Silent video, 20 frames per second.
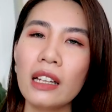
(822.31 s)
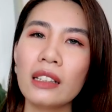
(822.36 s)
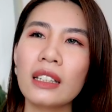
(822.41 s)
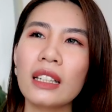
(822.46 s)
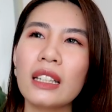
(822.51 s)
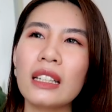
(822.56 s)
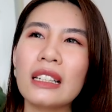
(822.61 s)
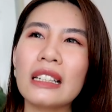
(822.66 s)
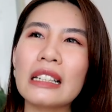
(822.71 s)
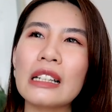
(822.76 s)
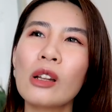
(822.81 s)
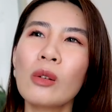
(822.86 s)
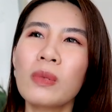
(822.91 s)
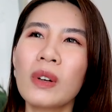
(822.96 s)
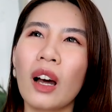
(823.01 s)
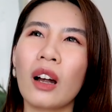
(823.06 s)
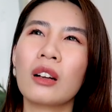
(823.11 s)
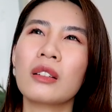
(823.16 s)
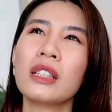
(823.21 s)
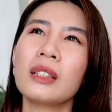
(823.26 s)
Thì lúc
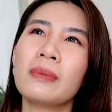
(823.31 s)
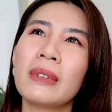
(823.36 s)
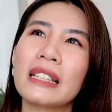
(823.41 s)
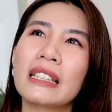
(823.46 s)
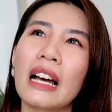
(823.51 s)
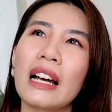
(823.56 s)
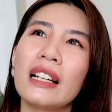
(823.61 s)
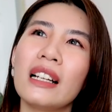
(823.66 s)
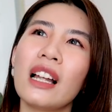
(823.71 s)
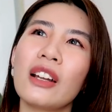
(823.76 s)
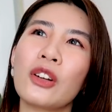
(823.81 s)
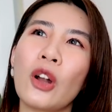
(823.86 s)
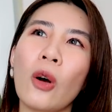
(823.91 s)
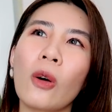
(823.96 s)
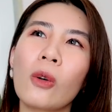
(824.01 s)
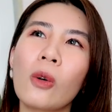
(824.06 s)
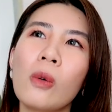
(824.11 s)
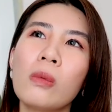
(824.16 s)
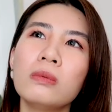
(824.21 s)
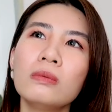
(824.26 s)
đó thì mình thấy là nó
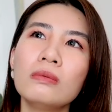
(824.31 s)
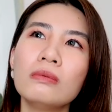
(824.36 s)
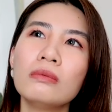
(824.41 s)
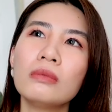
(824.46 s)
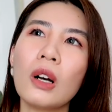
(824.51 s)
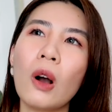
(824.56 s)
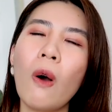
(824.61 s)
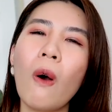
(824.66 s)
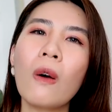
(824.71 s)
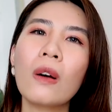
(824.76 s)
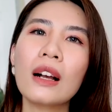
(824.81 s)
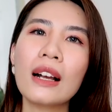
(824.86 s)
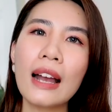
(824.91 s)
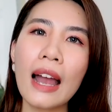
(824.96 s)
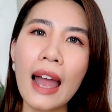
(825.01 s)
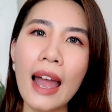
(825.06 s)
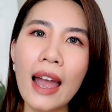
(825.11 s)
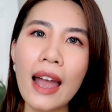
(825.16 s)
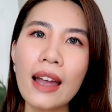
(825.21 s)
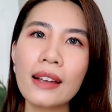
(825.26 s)
cũng ok,
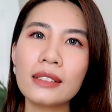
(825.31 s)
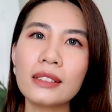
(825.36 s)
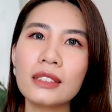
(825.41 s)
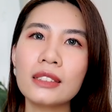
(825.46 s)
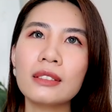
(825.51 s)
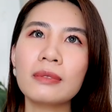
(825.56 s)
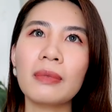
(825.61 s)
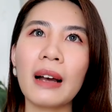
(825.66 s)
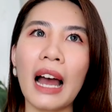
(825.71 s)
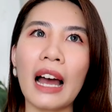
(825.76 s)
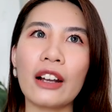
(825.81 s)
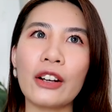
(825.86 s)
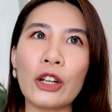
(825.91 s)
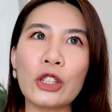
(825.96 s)
nhưng mà